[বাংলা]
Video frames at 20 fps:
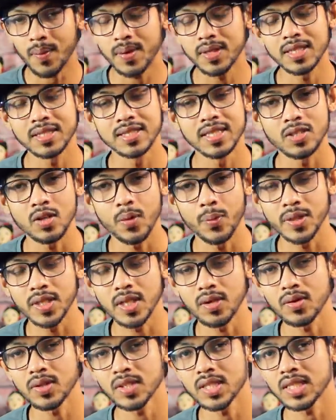আমাদের যে
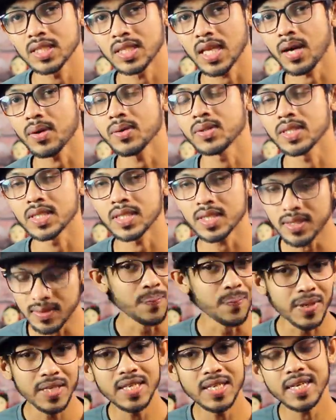টপিকটা রয়েছে তা হচ্ছে
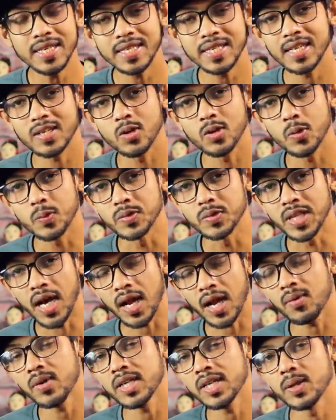মিডিয়াটেকের খুব
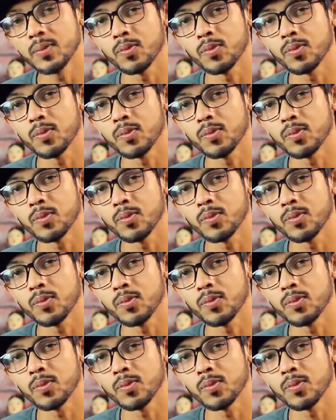দারুণ একটি